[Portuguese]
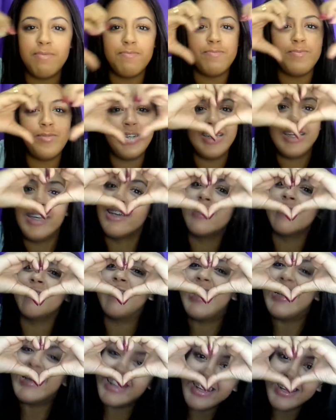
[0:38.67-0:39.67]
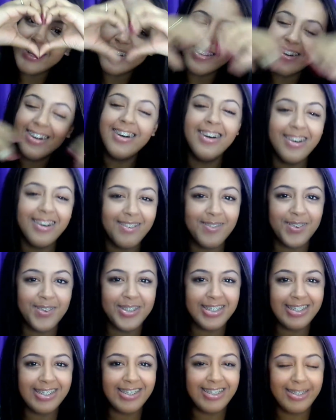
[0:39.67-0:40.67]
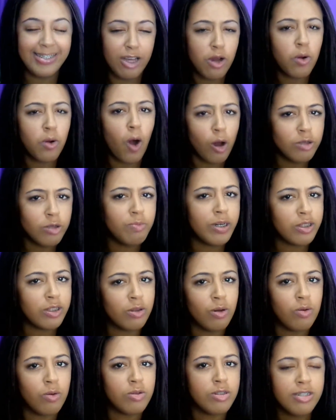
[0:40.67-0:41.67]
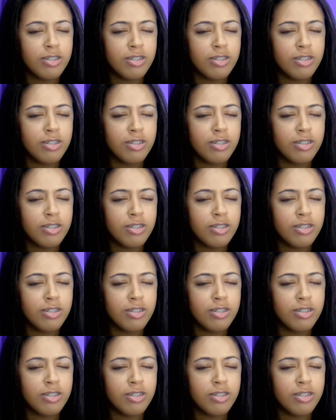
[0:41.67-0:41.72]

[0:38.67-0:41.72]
Monique Marinho, vou te dizer quais batons.